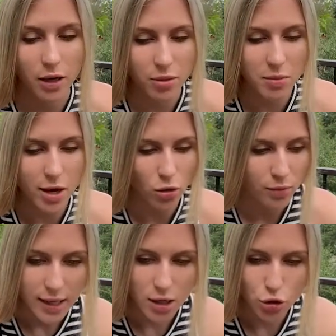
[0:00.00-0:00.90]
К примеру,
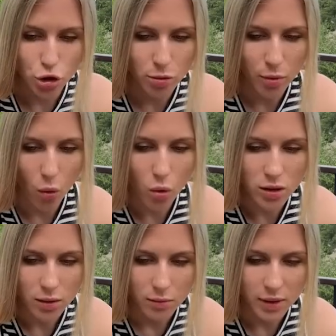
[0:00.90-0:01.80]
я хочу, чтобы
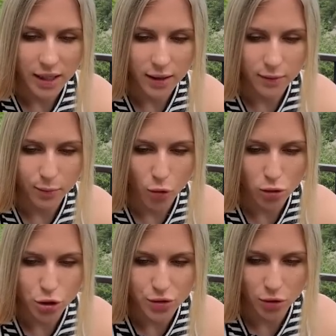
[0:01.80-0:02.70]
он мне
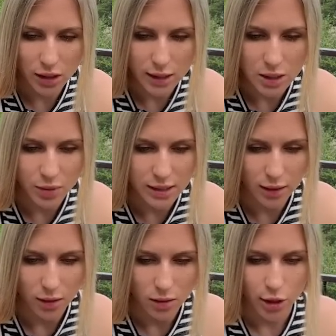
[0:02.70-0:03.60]
полностью вот этот
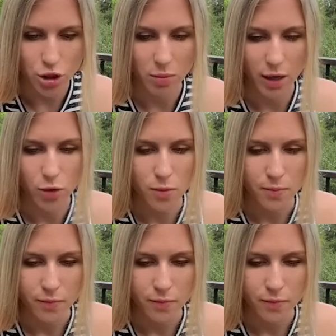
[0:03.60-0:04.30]
список нажимаю.